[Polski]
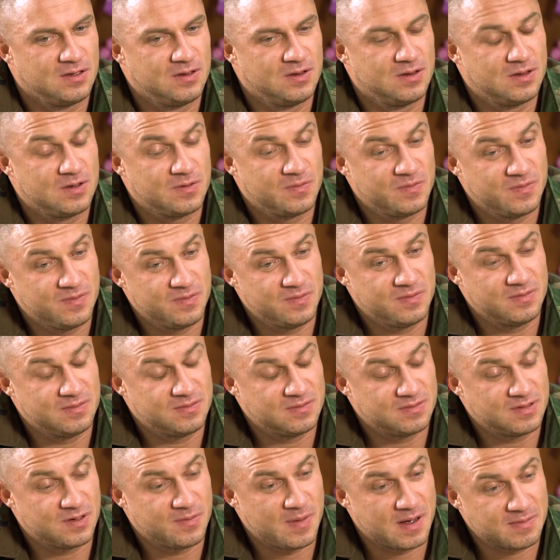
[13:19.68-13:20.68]
No,
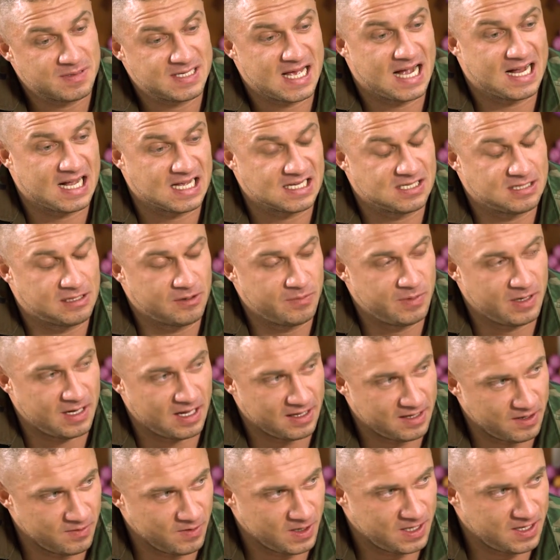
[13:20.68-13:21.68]
no mam zakaz
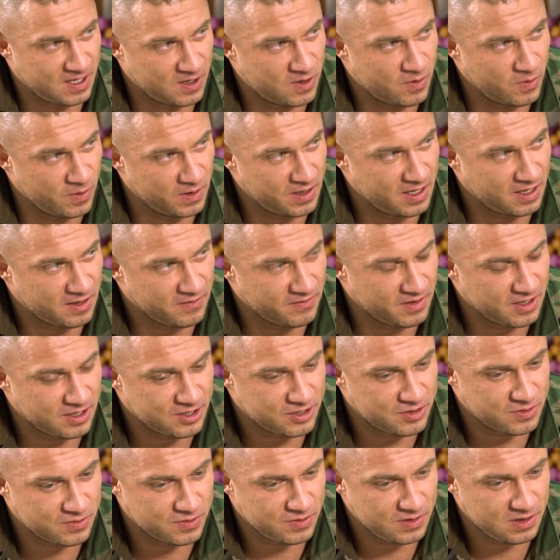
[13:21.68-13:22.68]
robienia tych, tych chudek, mhm.
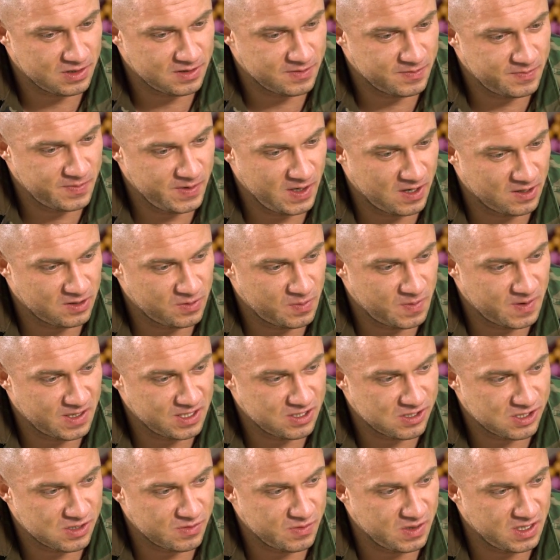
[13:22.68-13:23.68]
wiesz, Piotr
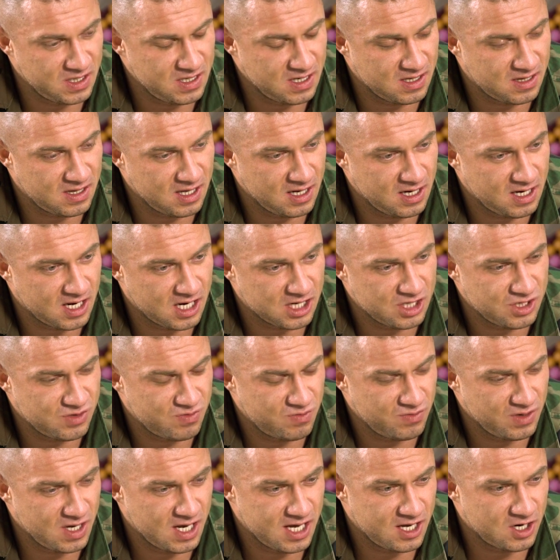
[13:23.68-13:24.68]
powiedział, żeby ich nie
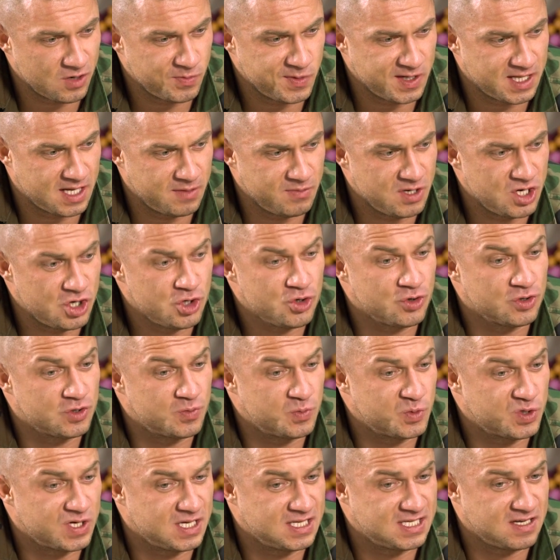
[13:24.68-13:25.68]
tykać, ja je robię na miesiąc
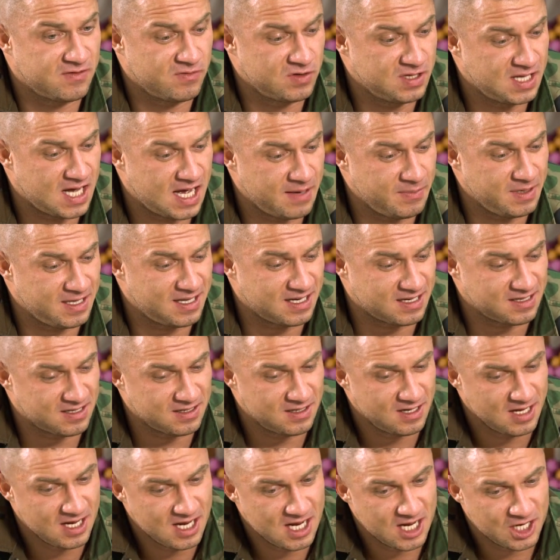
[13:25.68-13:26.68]
przed zawodami, tak,
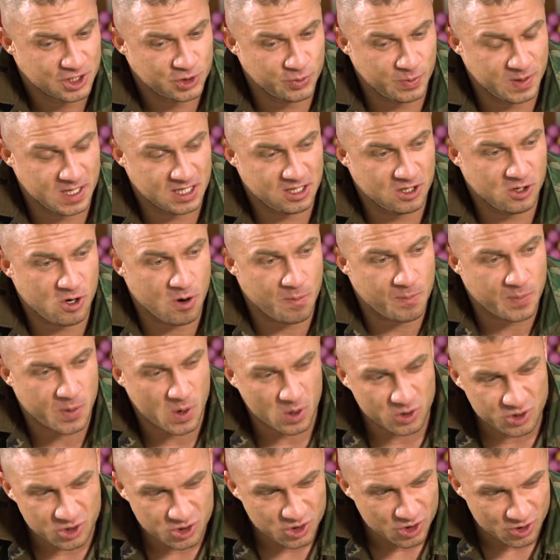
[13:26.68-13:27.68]
mhm. żeby je tylko
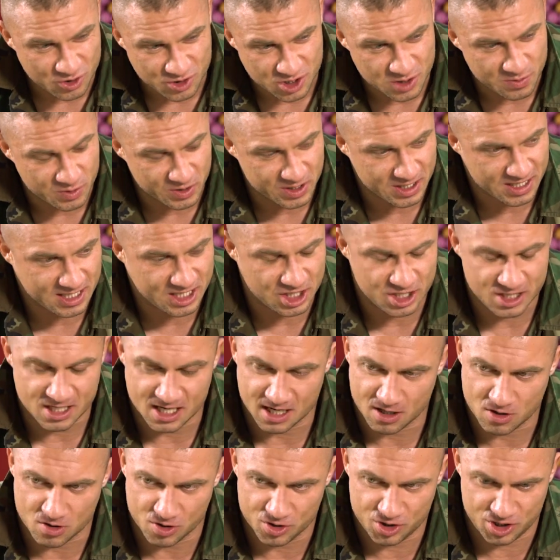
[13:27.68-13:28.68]
podciąć, żeby one jakiejś
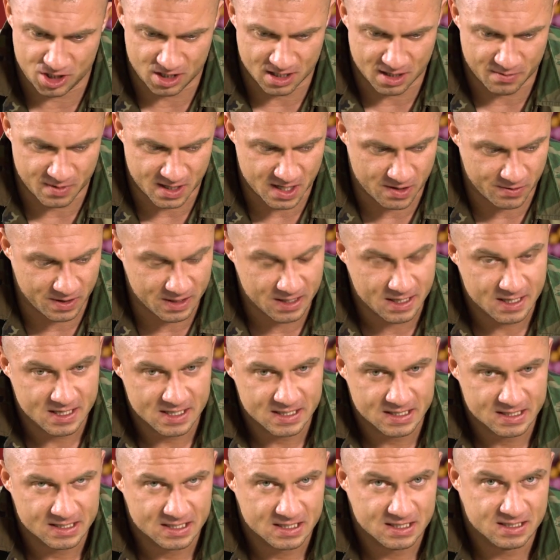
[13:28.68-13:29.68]
jakości nabrały.
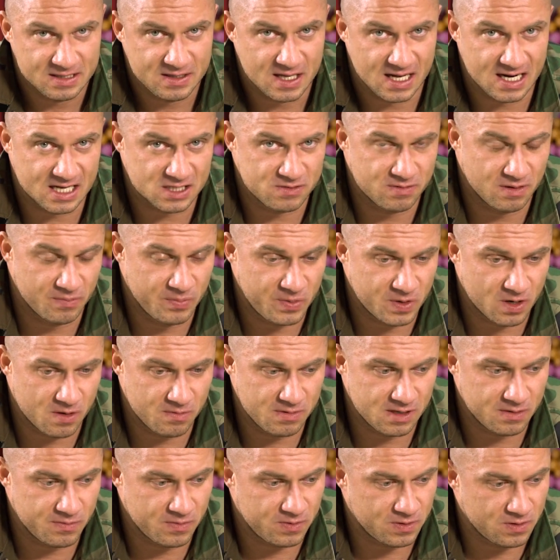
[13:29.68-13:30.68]
Teraz mam
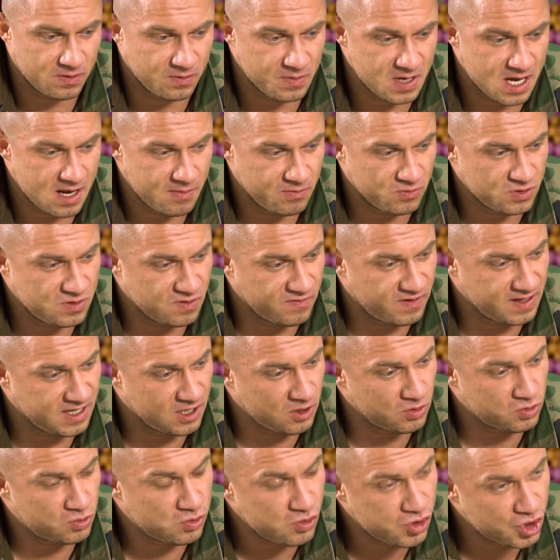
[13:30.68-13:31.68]
problem, bo miałem
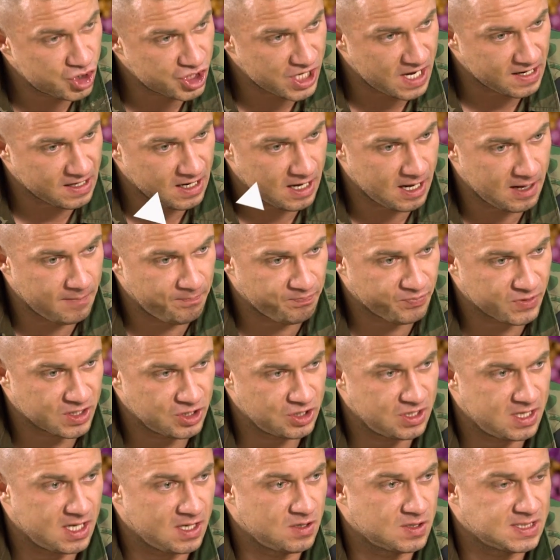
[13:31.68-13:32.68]
usuwanego tłuszczaka,
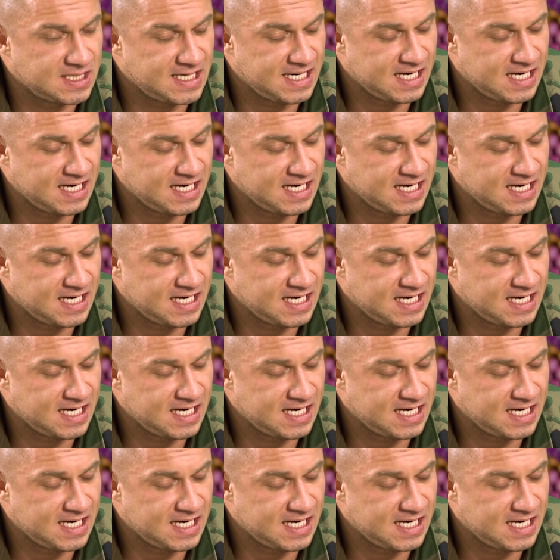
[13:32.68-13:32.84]
mhm.